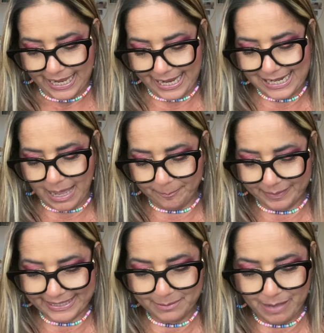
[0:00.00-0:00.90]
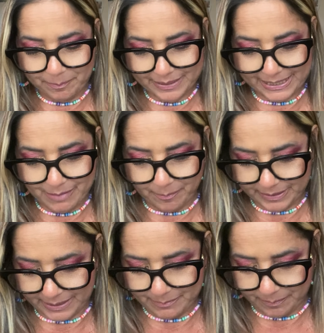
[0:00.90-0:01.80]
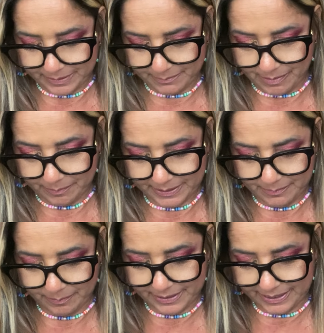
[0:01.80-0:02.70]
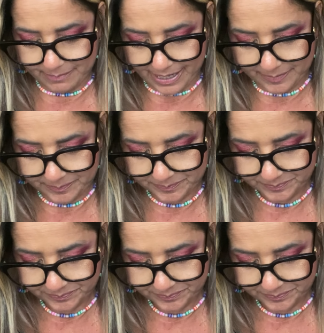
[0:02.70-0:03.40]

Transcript: E la prima, prima, prima, prima, prima, prima